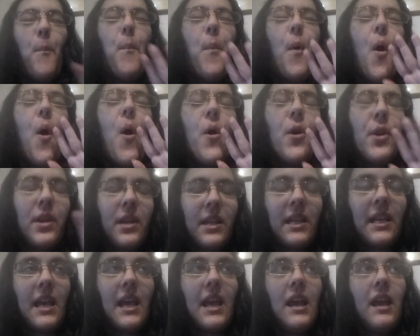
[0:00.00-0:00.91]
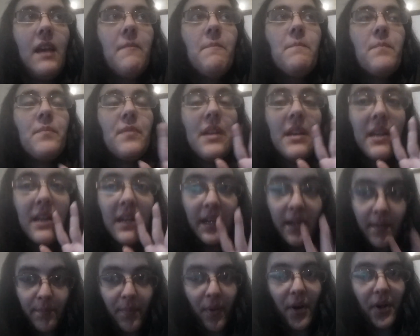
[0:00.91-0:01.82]
porque
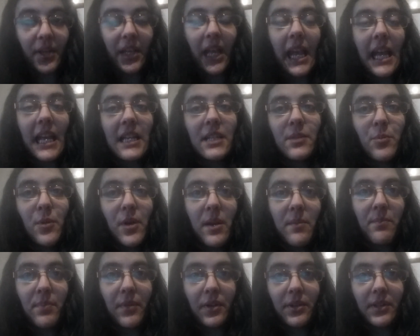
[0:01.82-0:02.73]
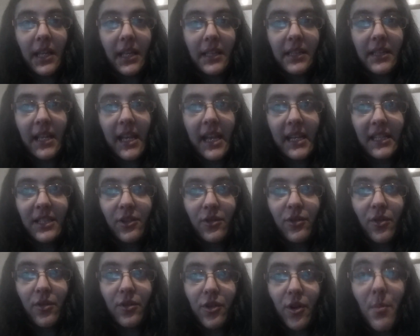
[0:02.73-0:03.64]
porque es muy importante
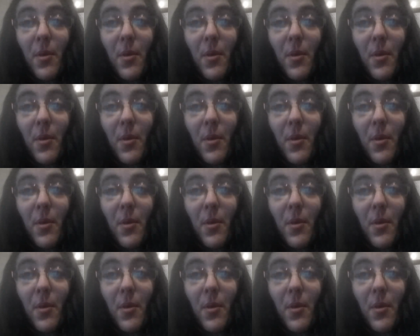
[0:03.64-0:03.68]
esto.